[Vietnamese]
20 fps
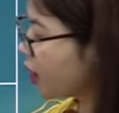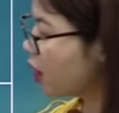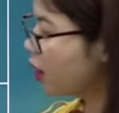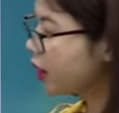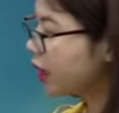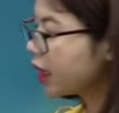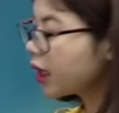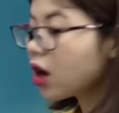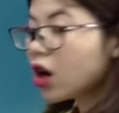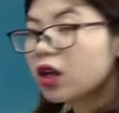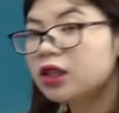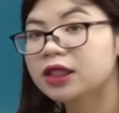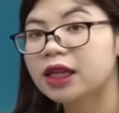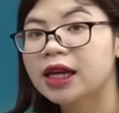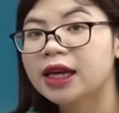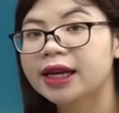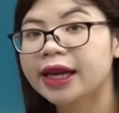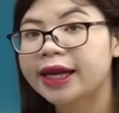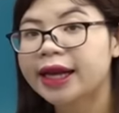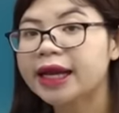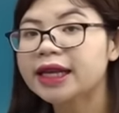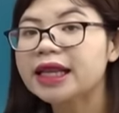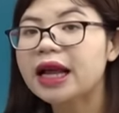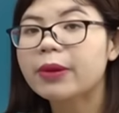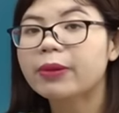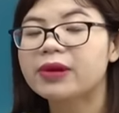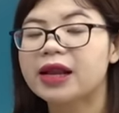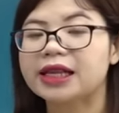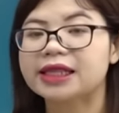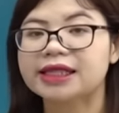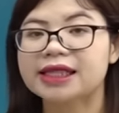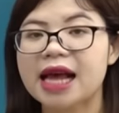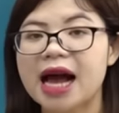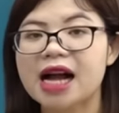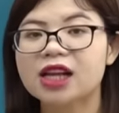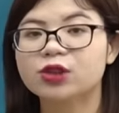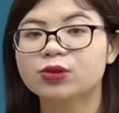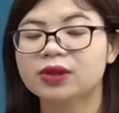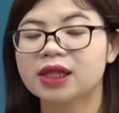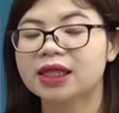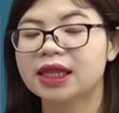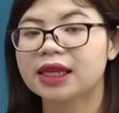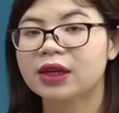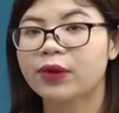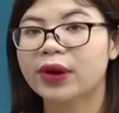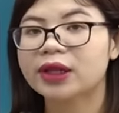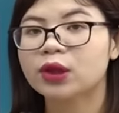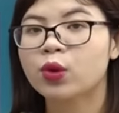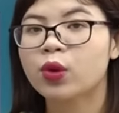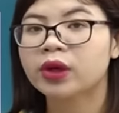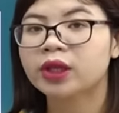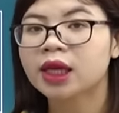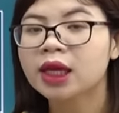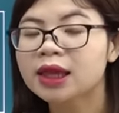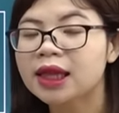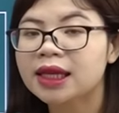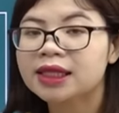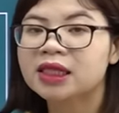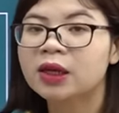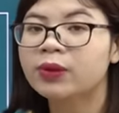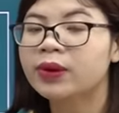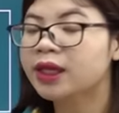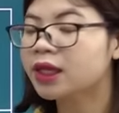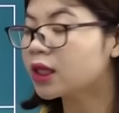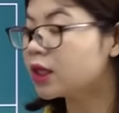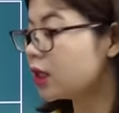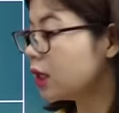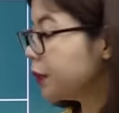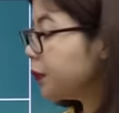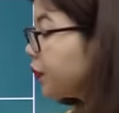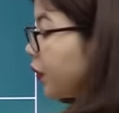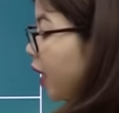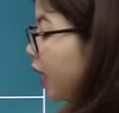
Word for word: rồi thế còn cái cách đọc là sa chúng ta thấy quen thuộc nhất là trong cái từ